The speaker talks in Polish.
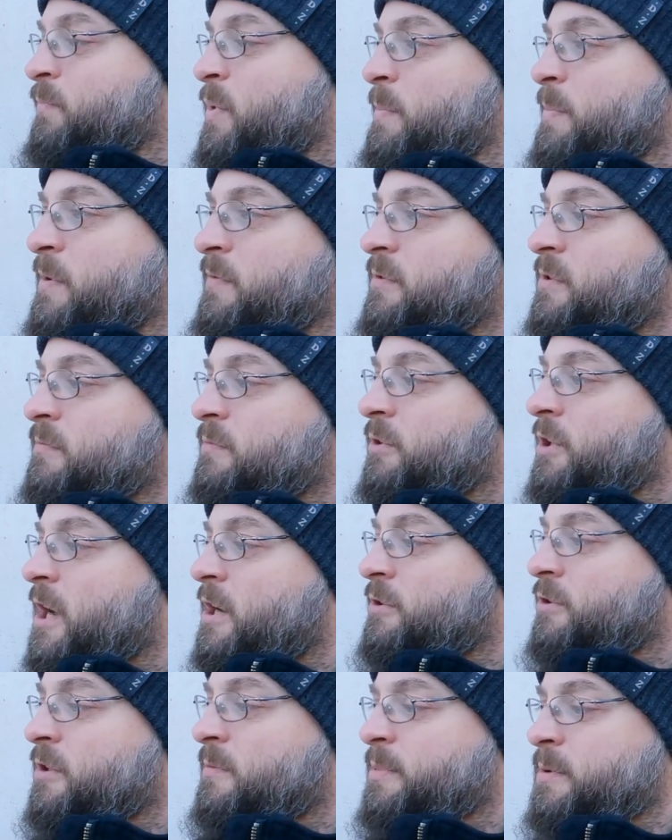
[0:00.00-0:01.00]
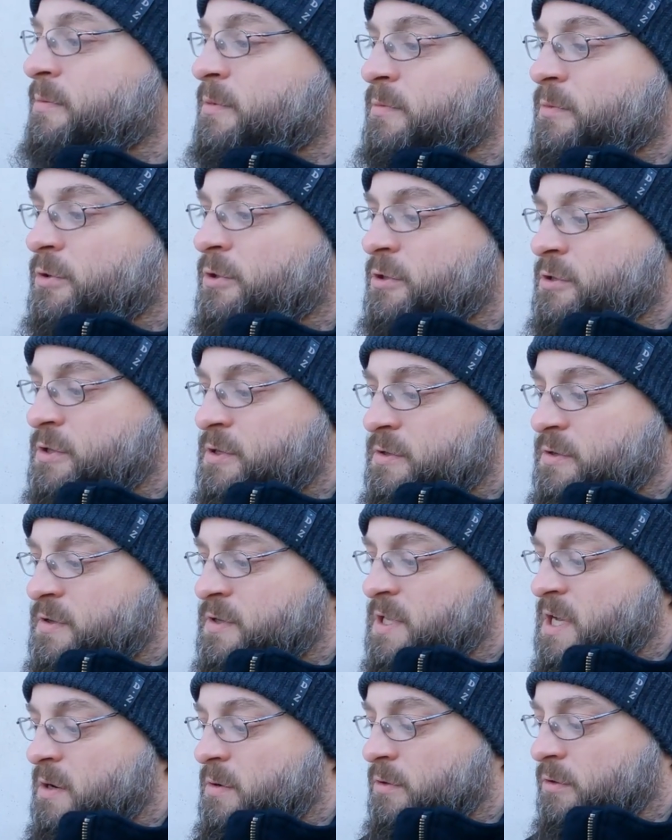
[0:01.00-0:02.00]
po pewnym czasie, pomimo że nie
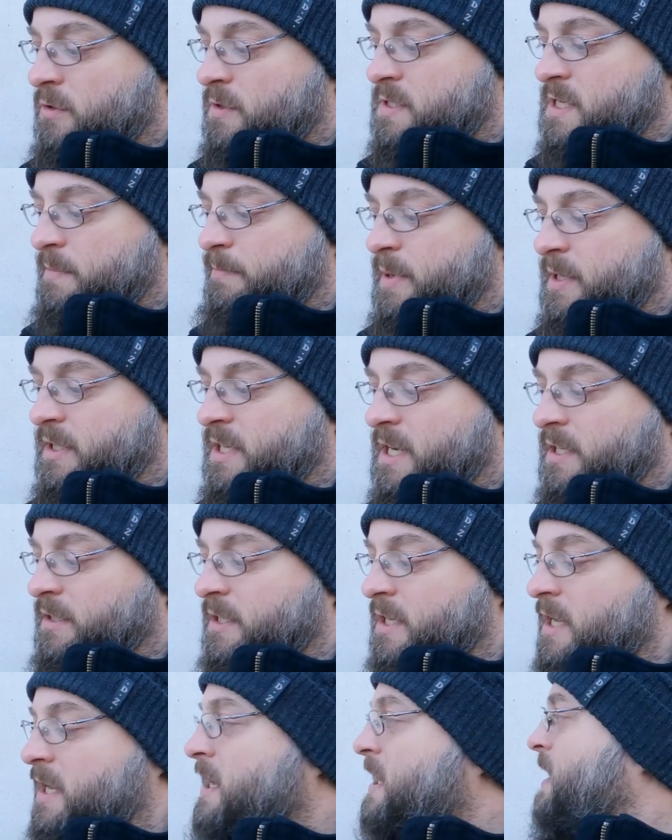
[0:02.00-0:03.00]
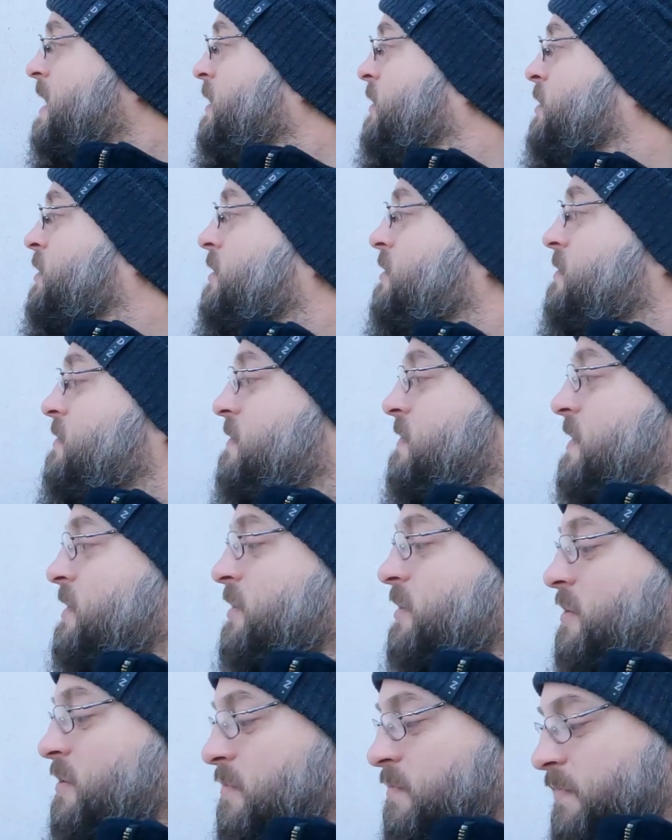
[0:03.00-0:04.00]
zostało to zapadane, to
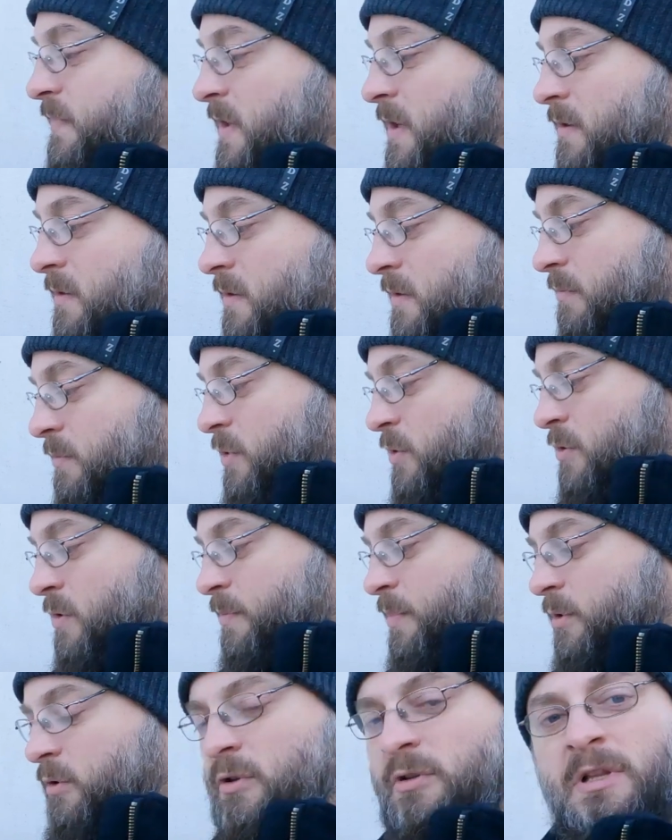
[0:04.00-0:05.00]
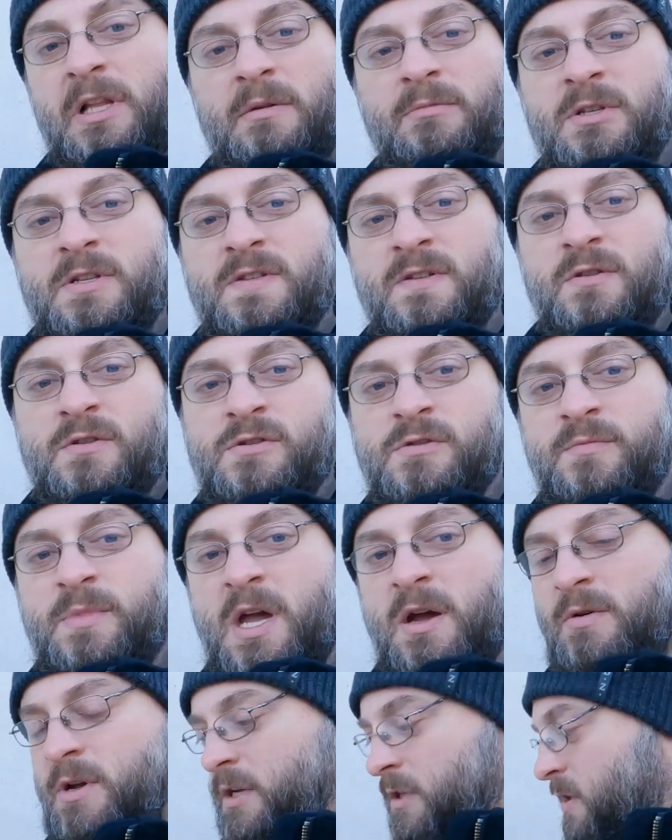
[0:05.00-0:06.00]
wiecie, byłoby to dla mnie zrozumiałe,